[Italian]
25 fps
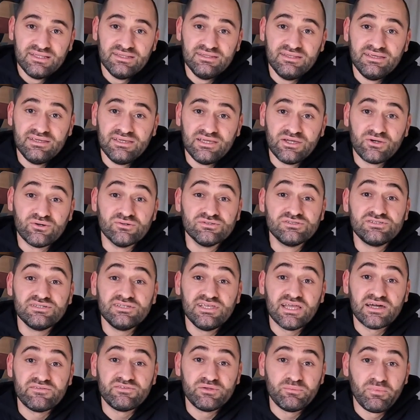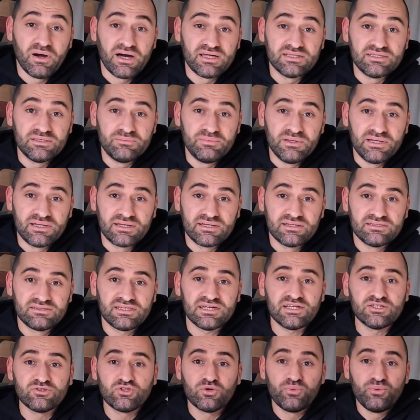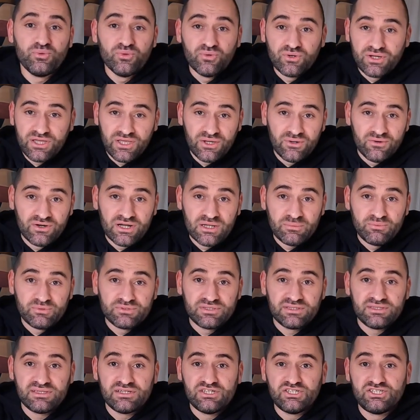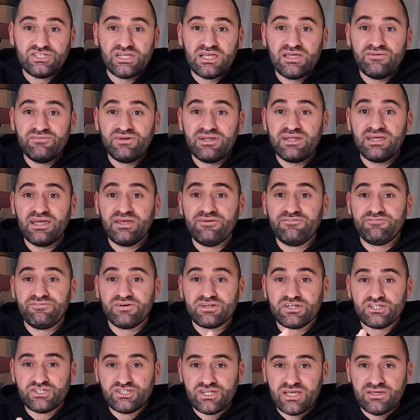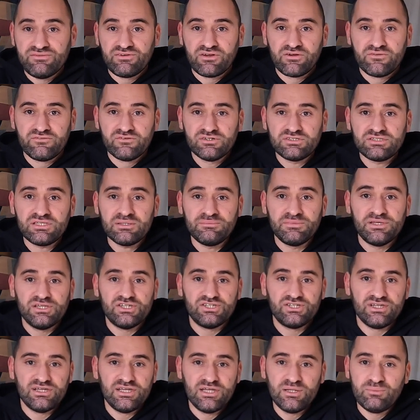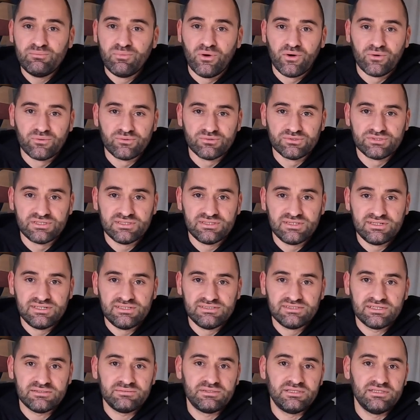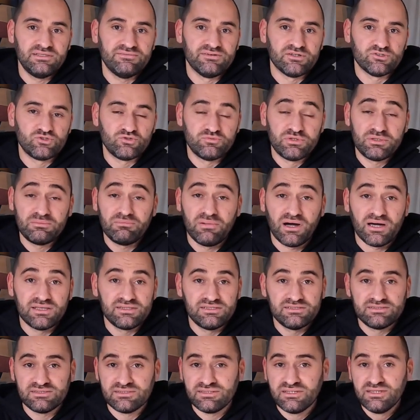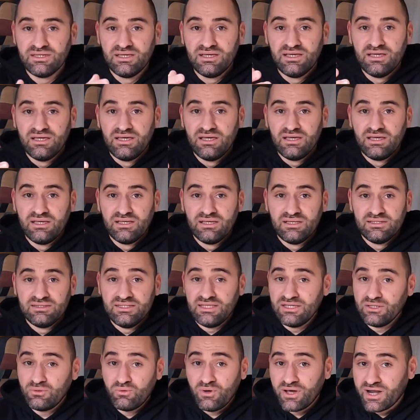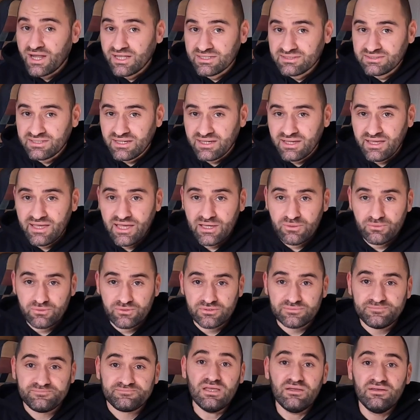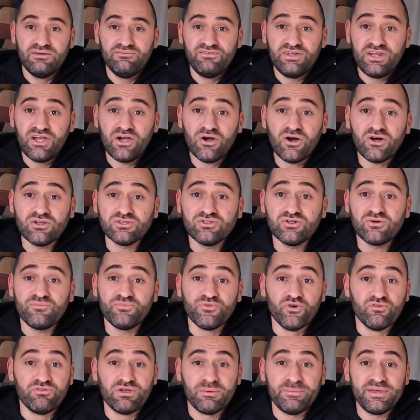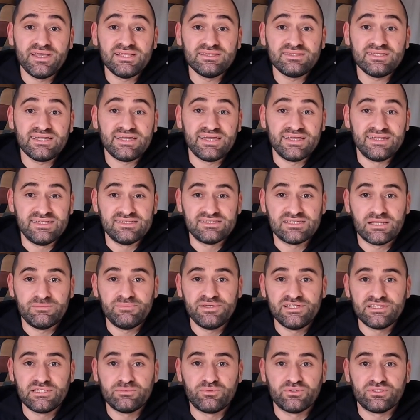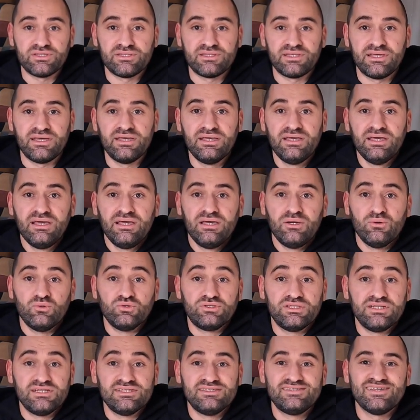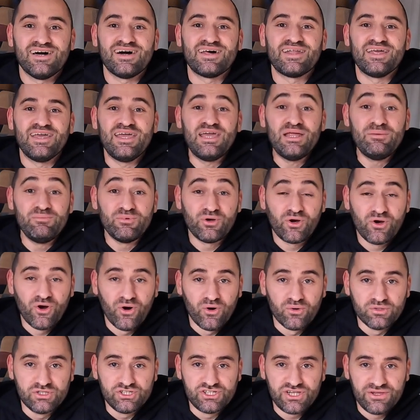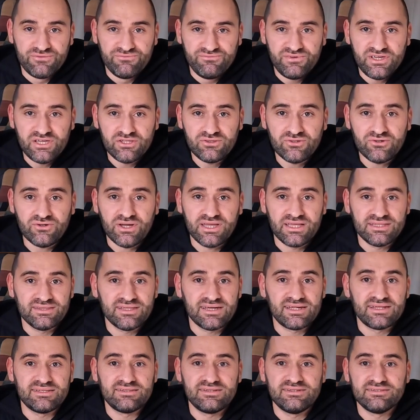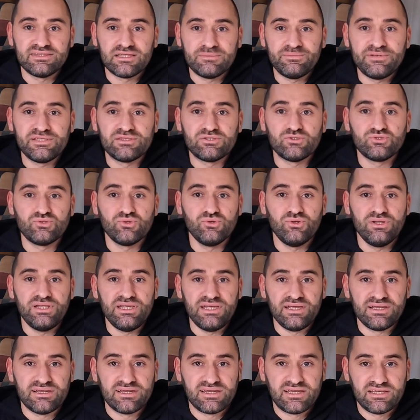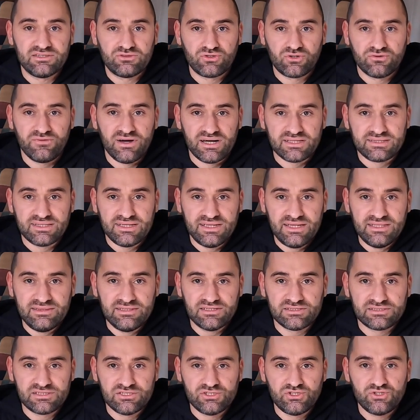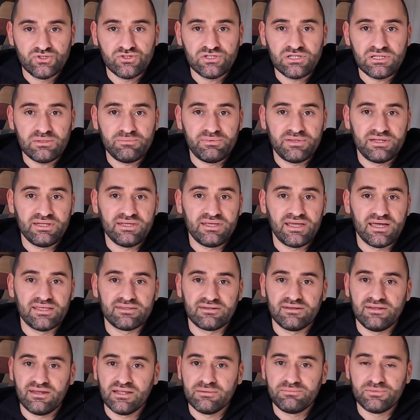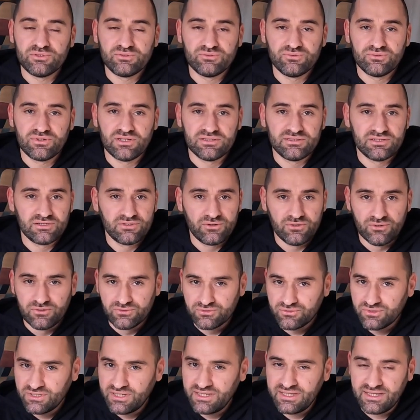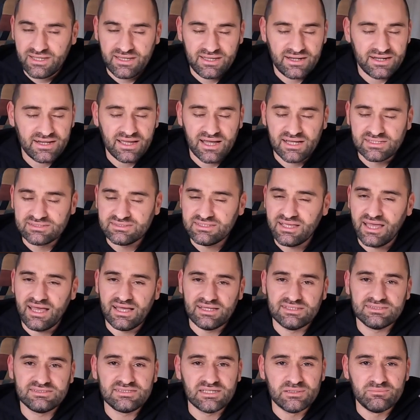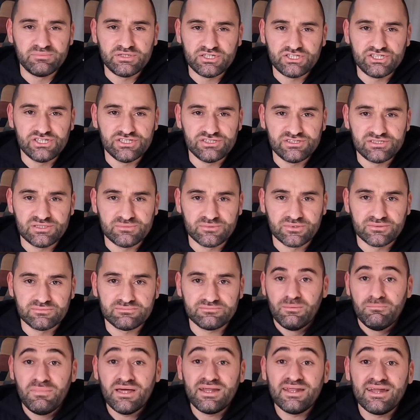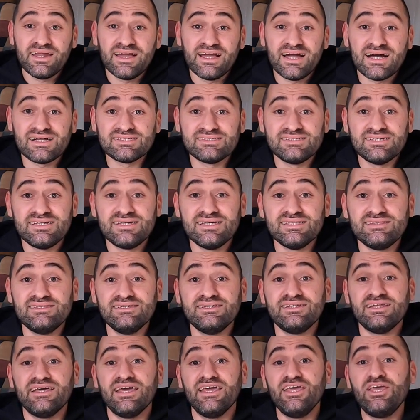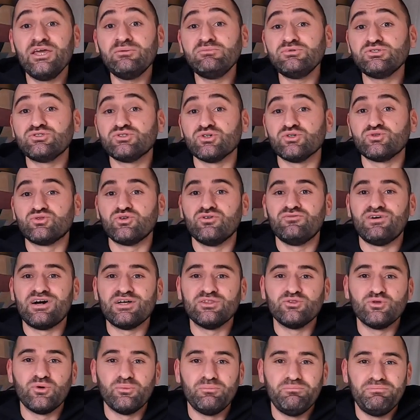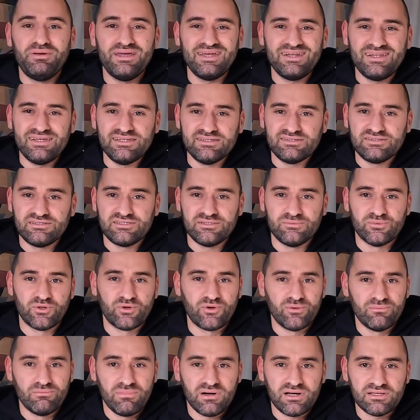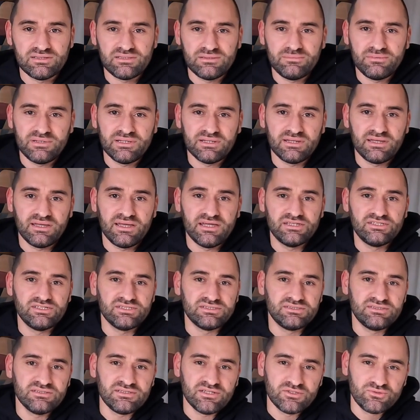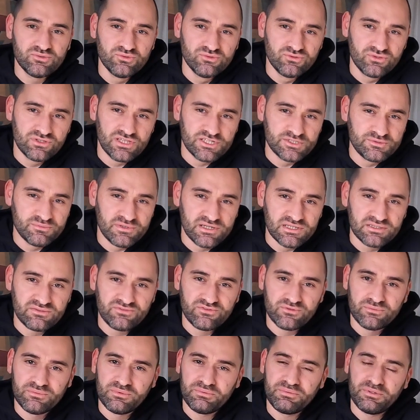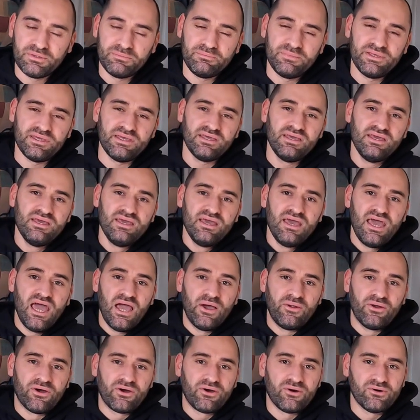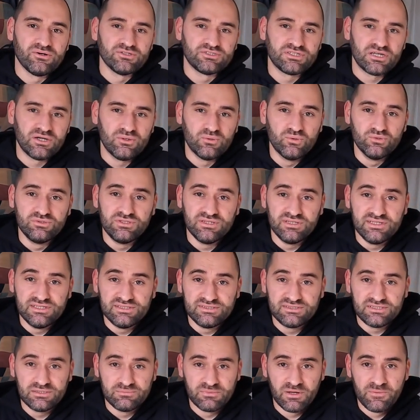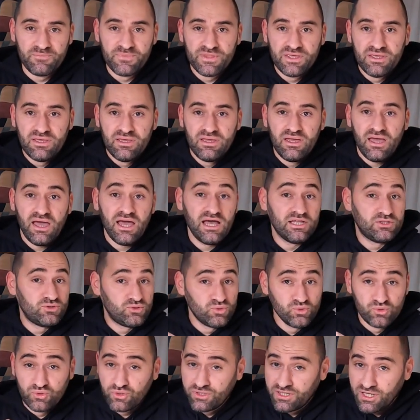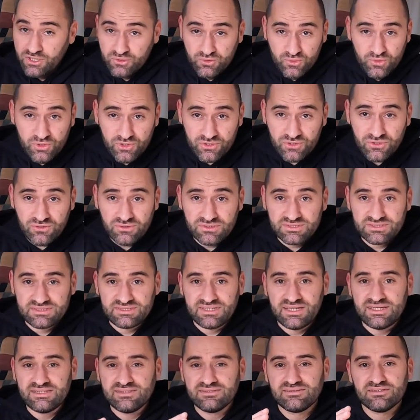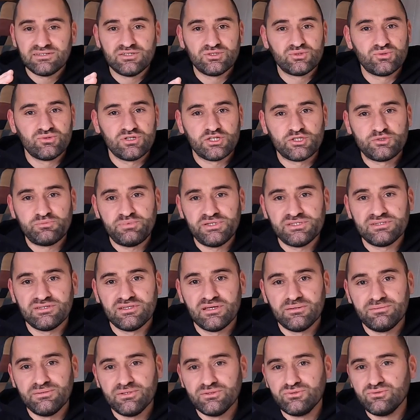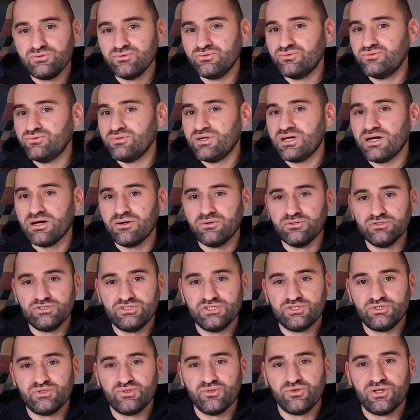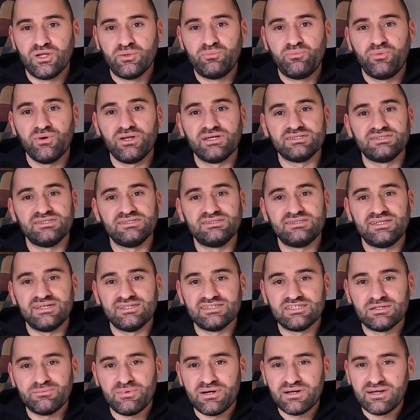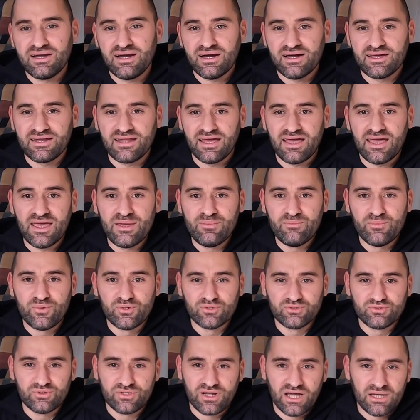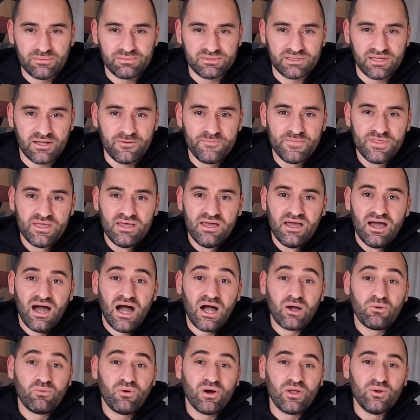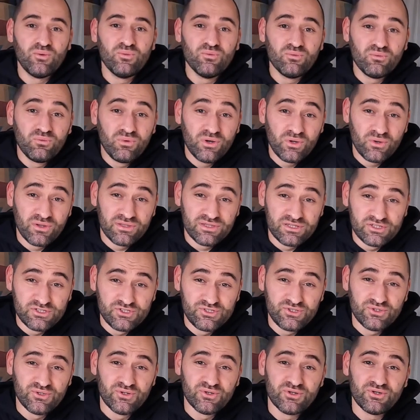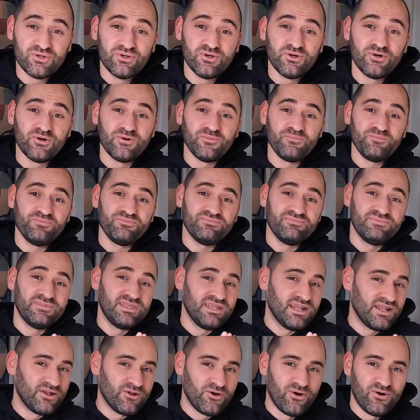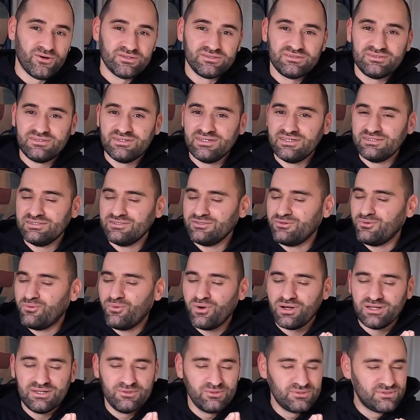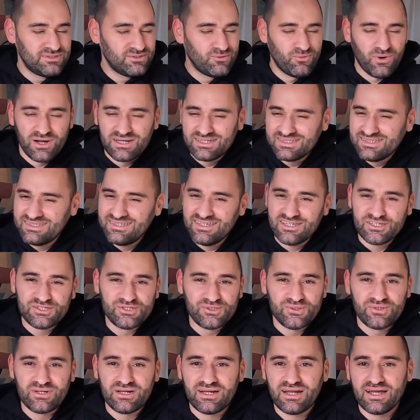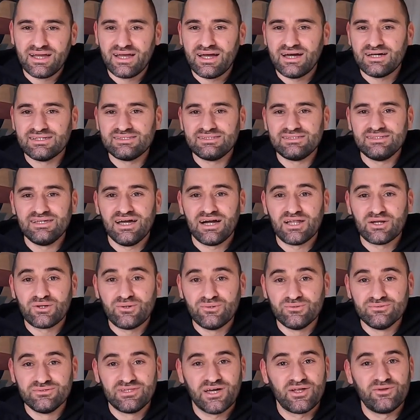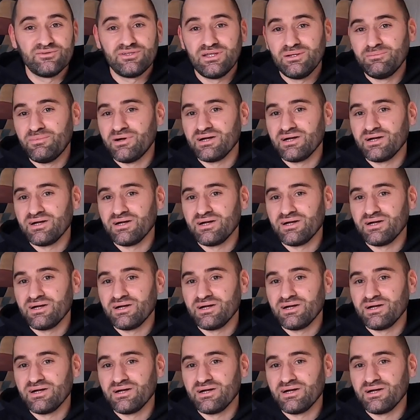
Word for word: di consigliarvi Bodybank, tanto più che ora potete ricevere e far ricevere ai vostri amici il bonus edilizia attiva Super Buddies di 40 euro. Vi ricordo ovviamente che inizialmente potete utilizzare il mio codice invito e andare direttamente sul link che trovate in descrizione per richiedere l'apertura del conto che ragazzi è semplicissimo. Bene ragazzi che dire io mi sto trovando benissimo con BuddyBank e gestire tutto da smartphone per me è una cosa utilissima. È tutto gratuito, senza nessuna spesa di apertura o gestione e poi l'assistenza bancaria è molto rapida. A qualunque ora del giorno della notte, qual, qualsiasi ora ragazzi, al contrario delle